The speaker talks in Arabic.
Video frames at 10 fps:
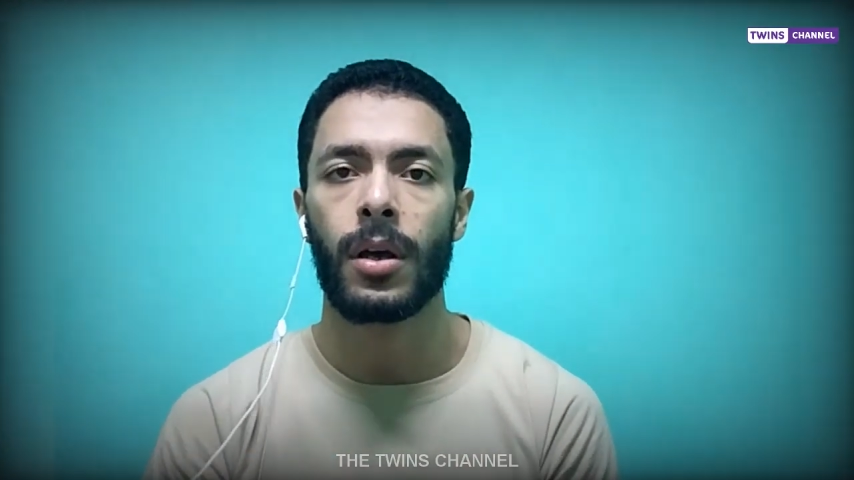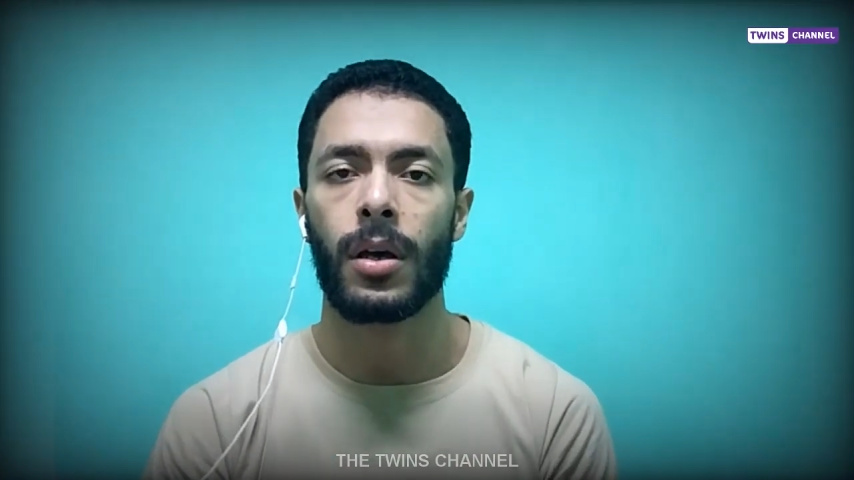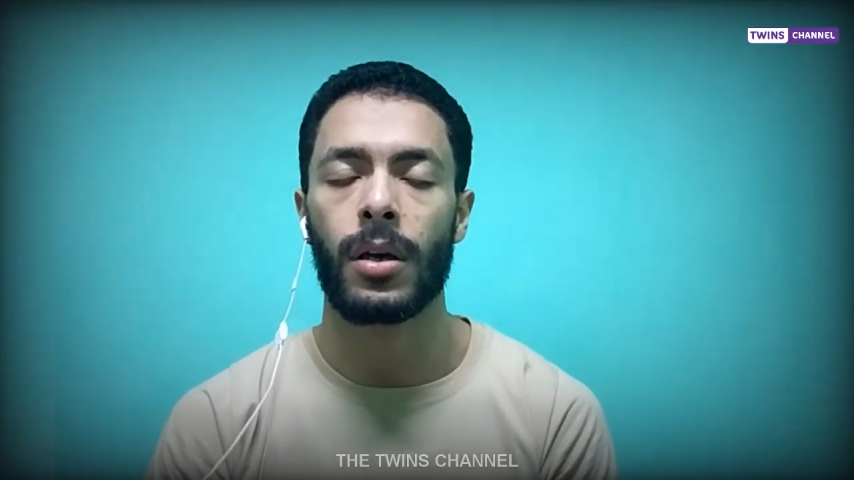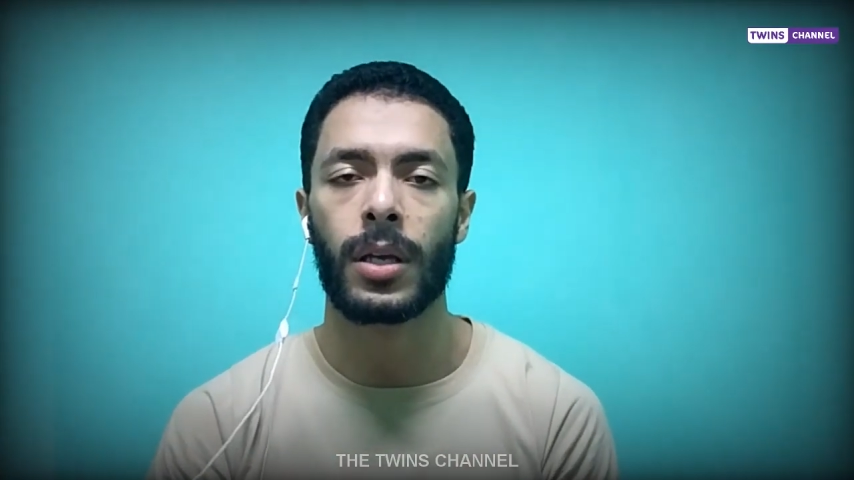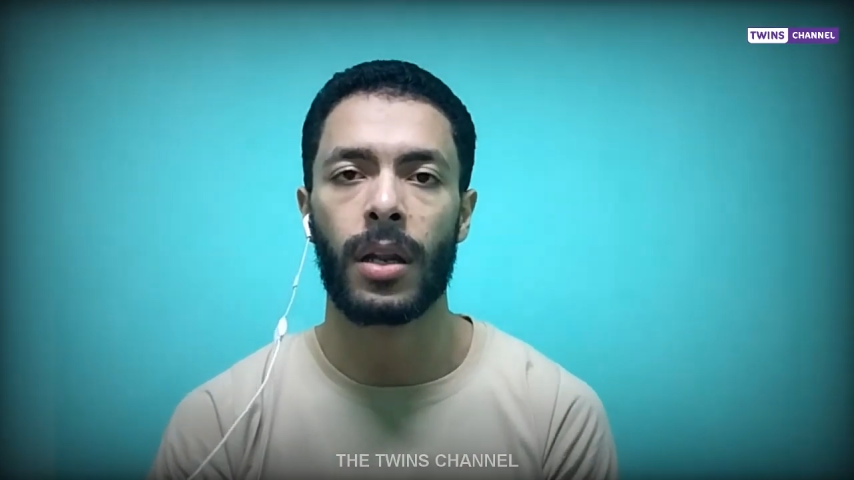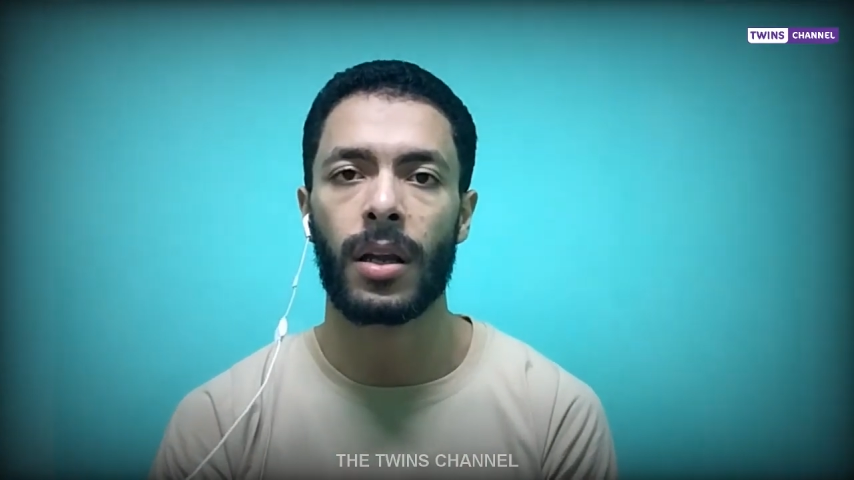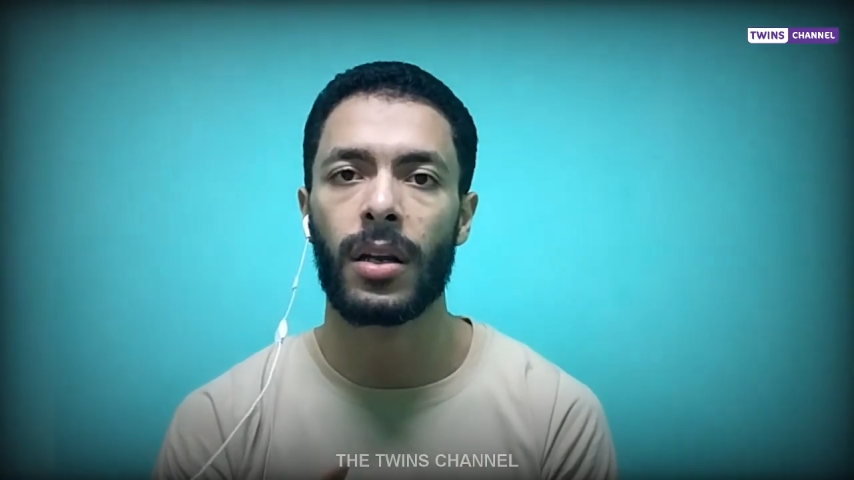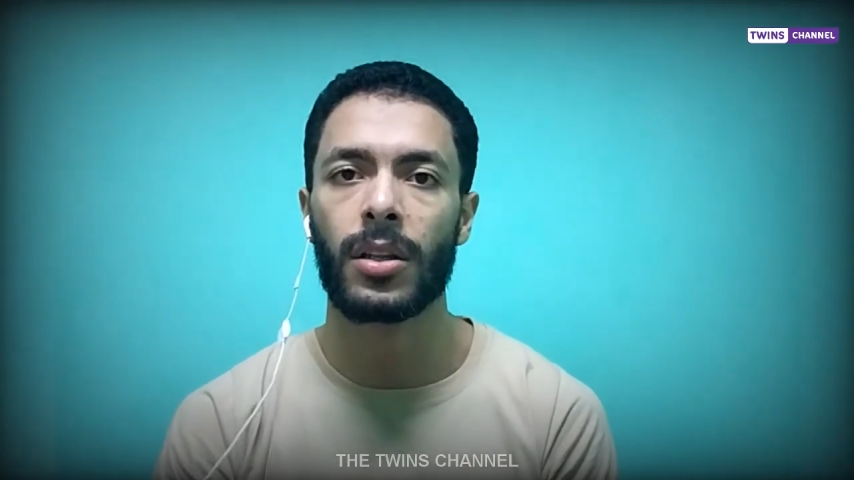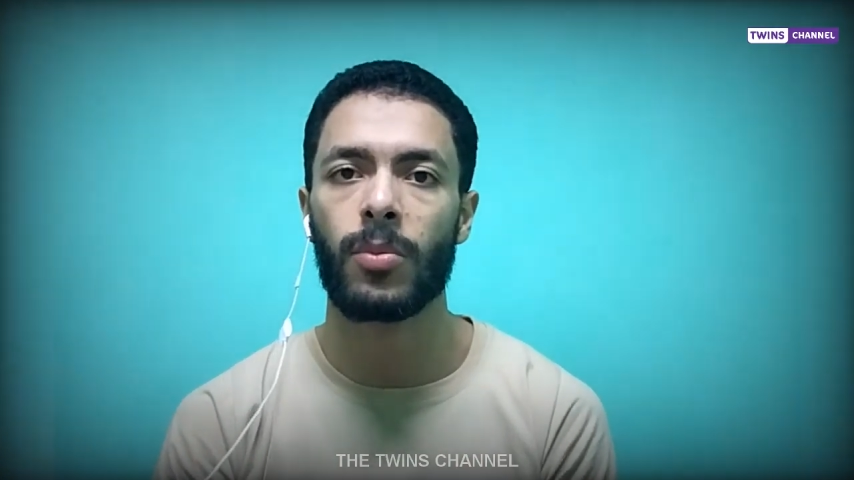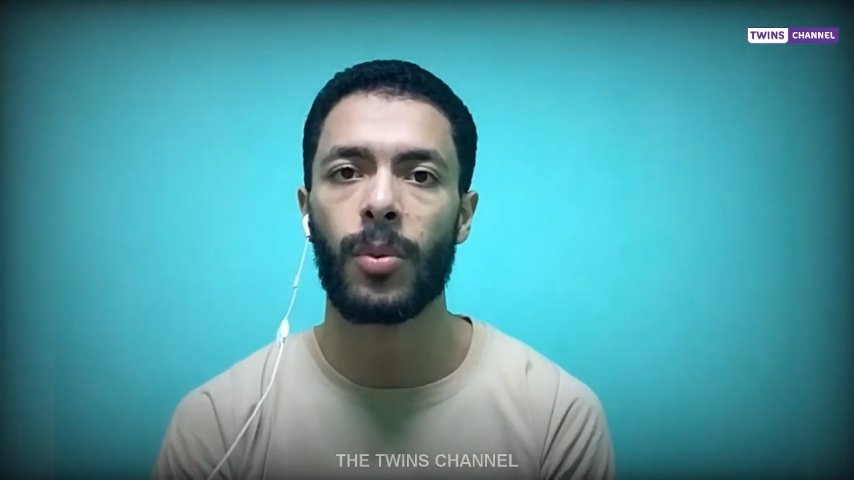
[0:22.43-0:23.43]
آه، يعني
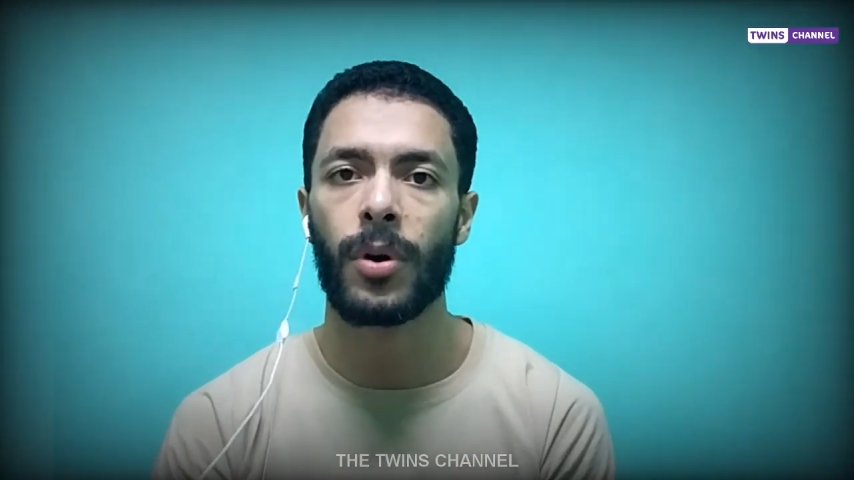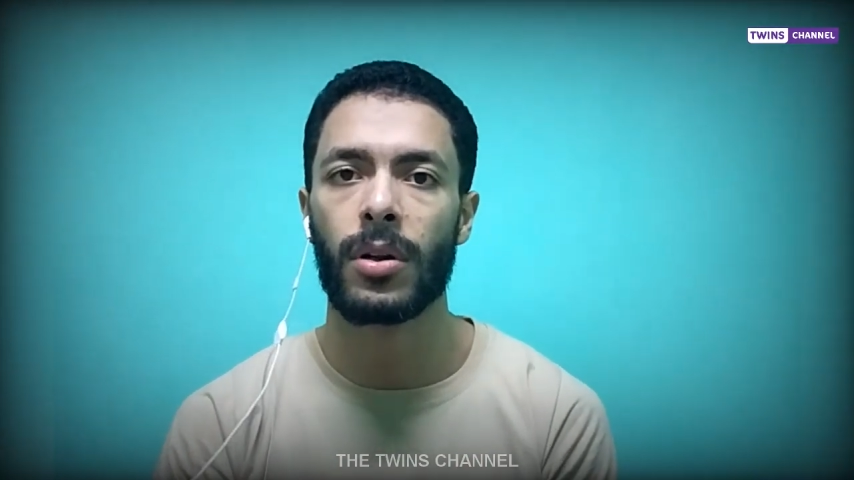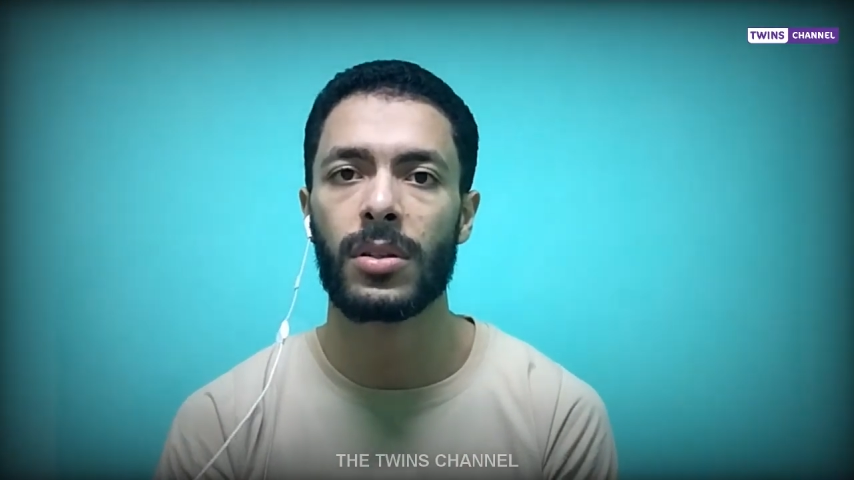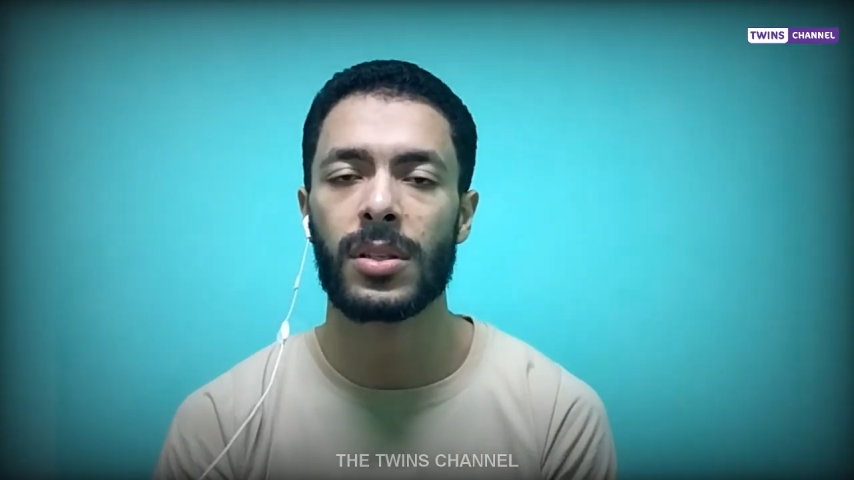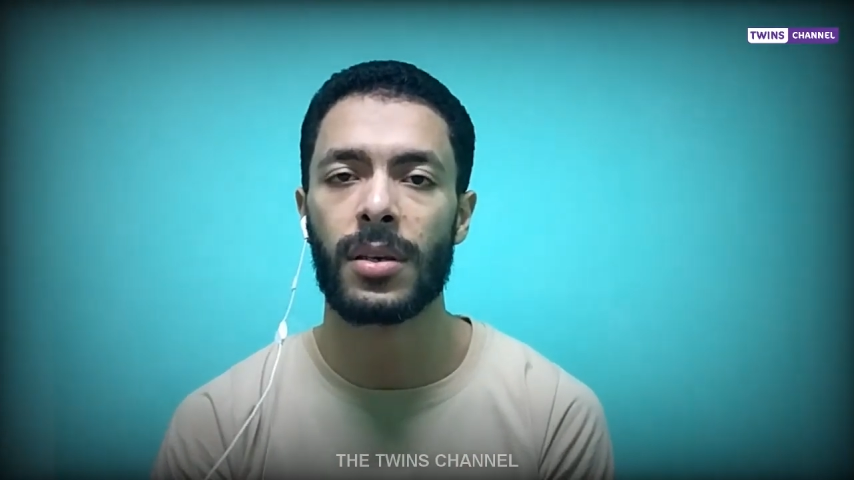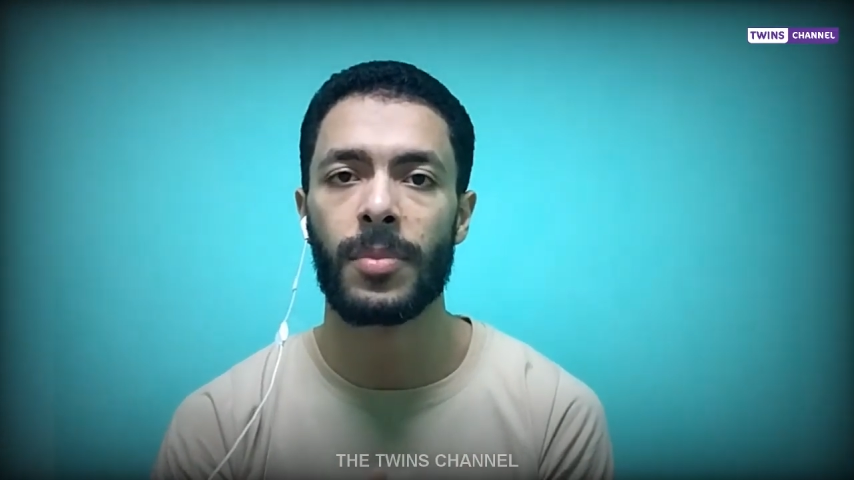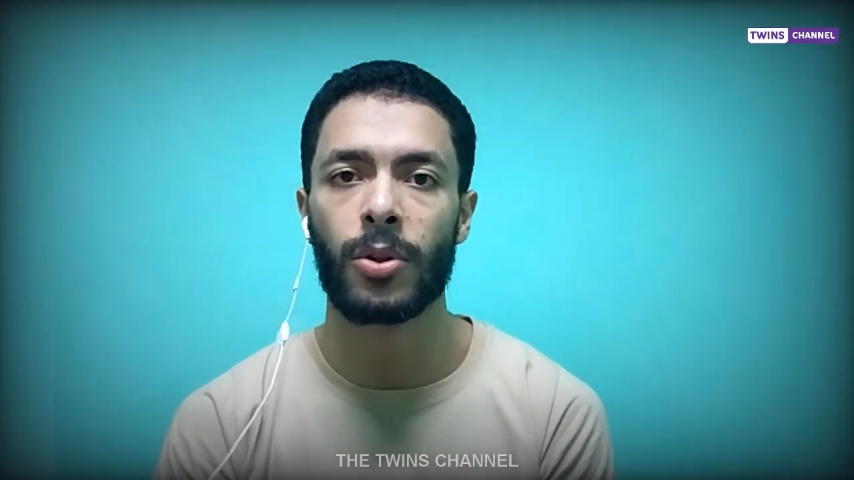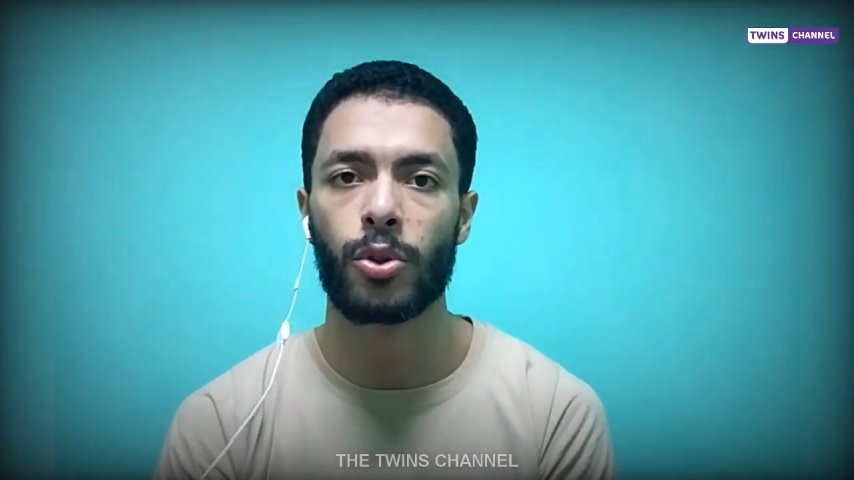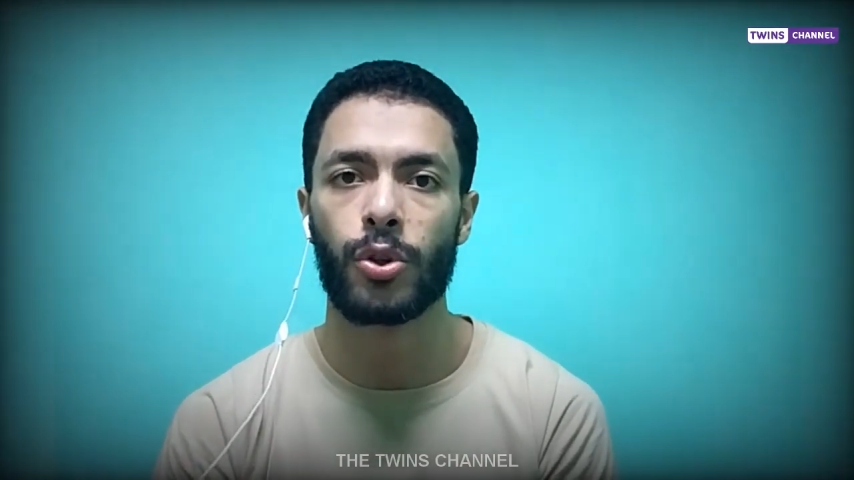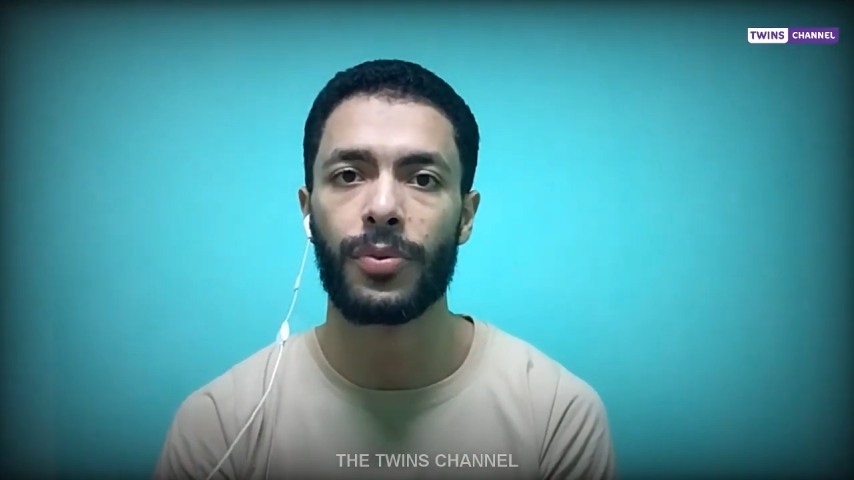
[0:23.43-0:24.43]
كانت المباراه زي ما
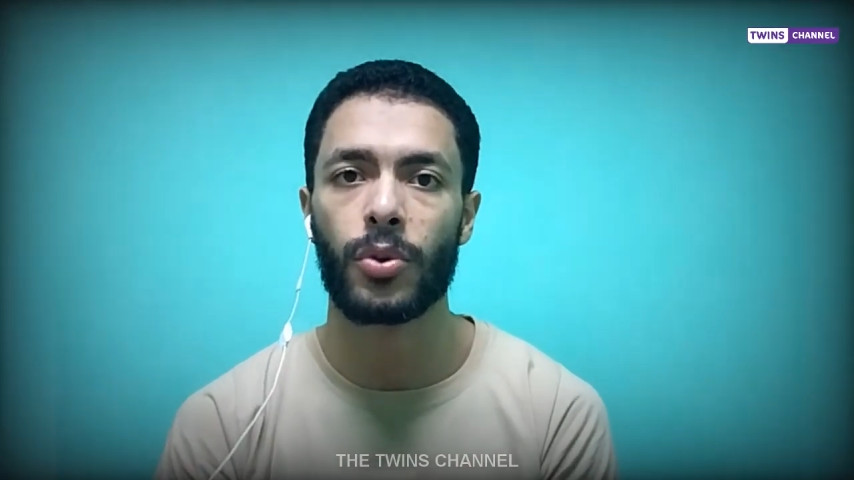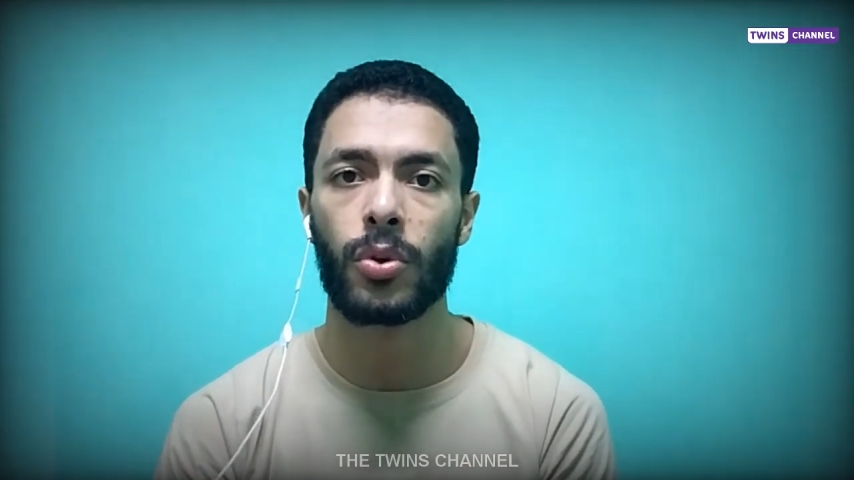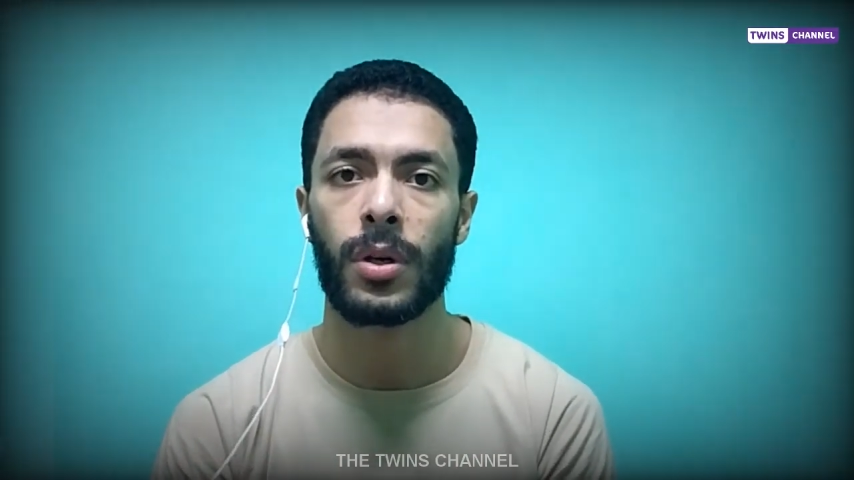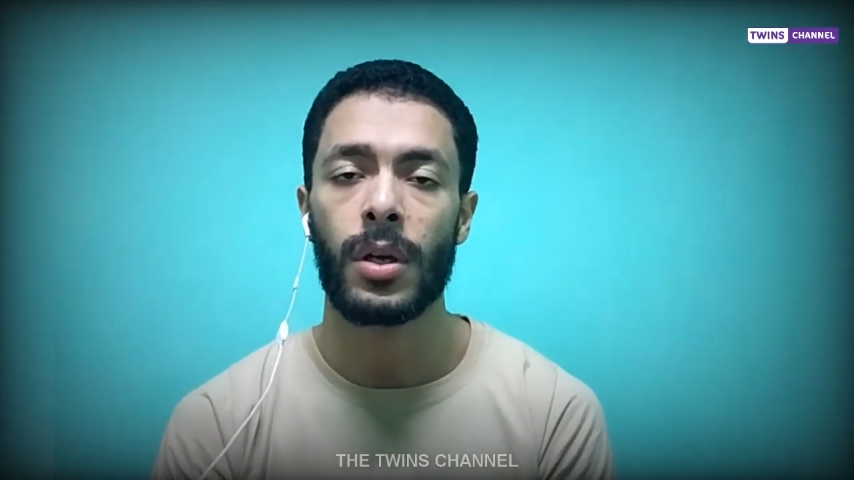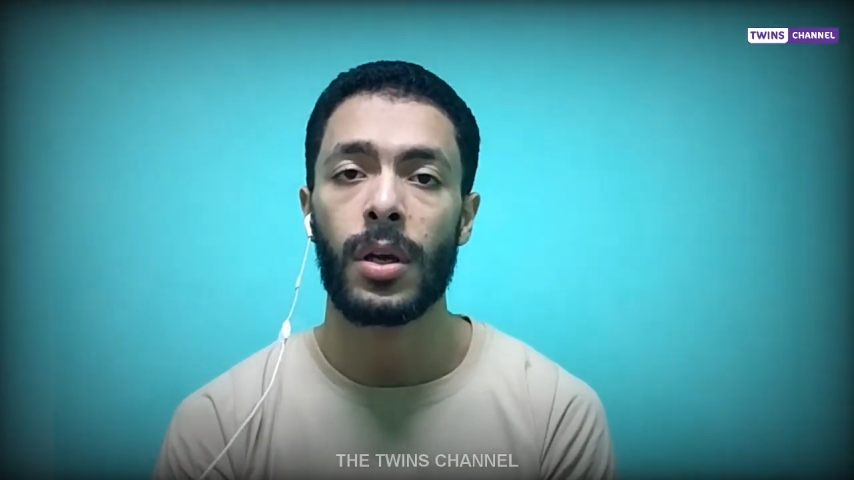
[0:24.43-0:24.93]
انتم شفتوا